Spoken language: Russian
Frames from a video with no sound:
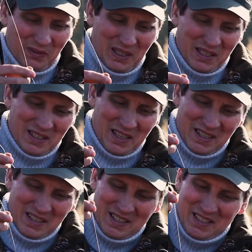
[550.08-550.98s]
видите,
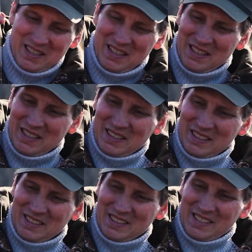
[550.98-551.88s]

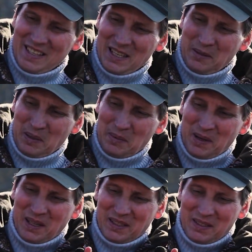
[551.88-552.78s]
снят
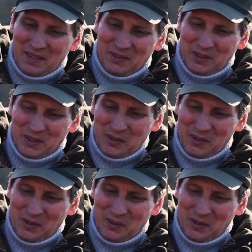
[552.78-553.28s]
приманка вот с